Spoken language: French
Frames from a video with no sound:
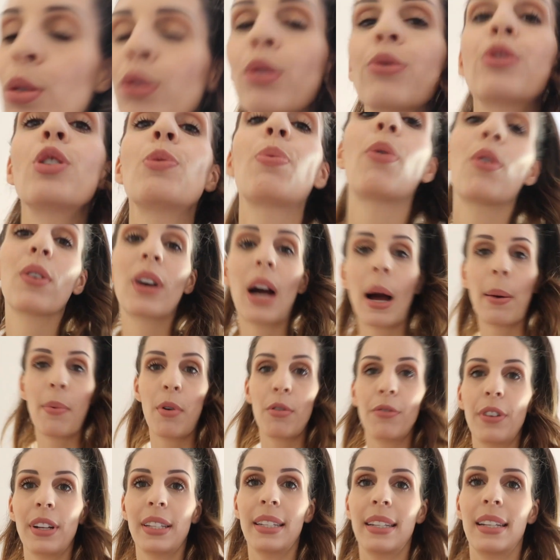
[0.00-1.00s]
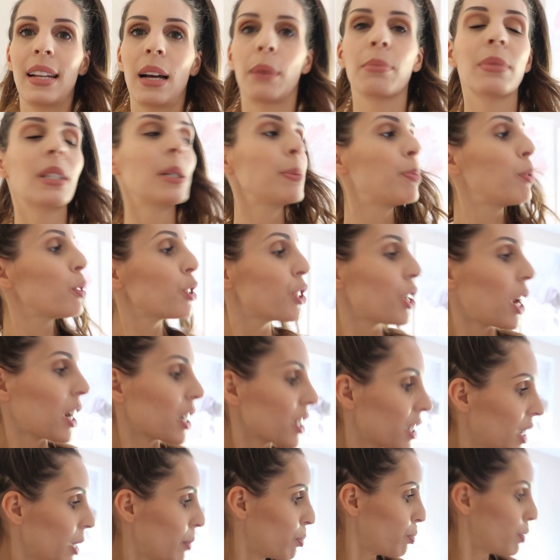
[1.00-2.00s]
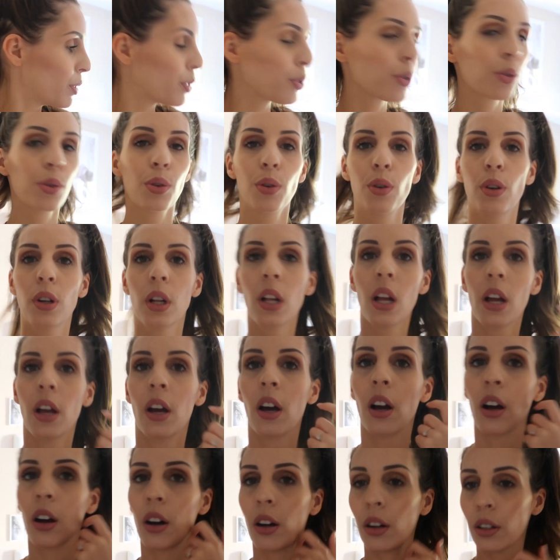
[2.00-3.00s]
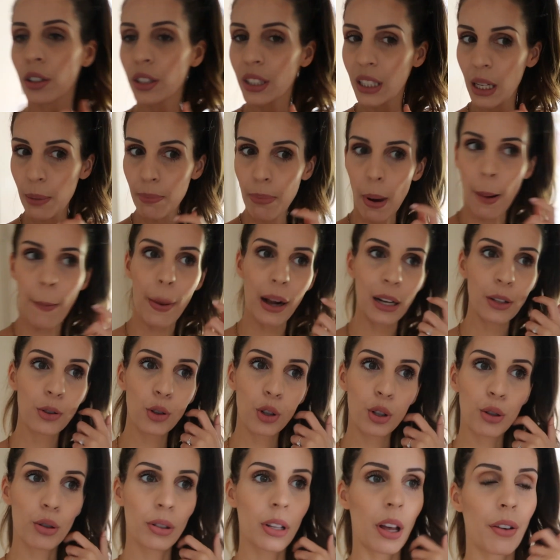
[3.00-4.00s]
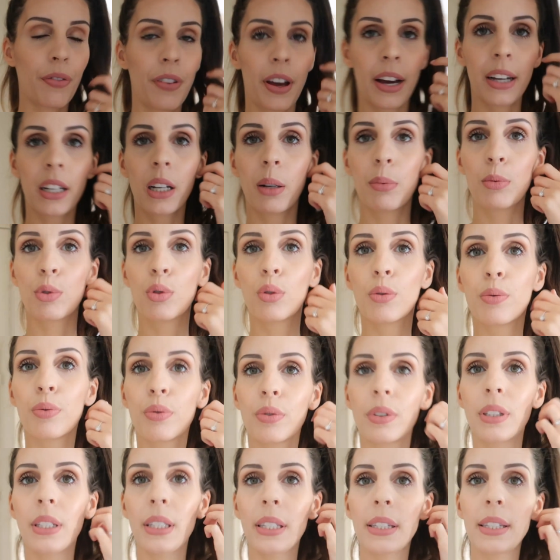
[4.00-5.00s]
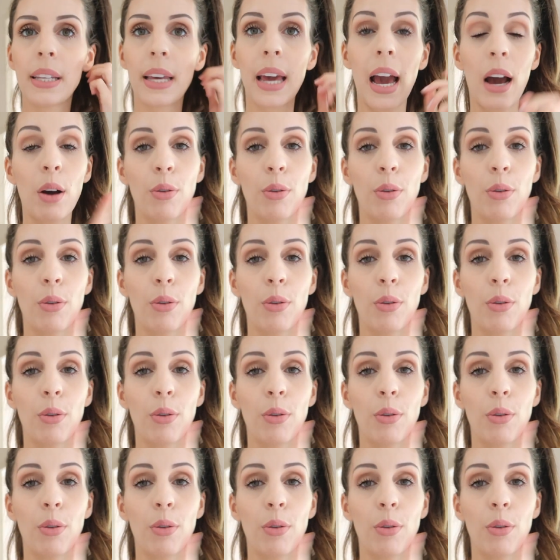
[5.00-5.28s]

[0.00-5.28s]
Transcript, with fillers: Aujourd'hui le programme en fait il est un petit peu chargé puisque j'ai pas mal de choses à faire comme je vous disais.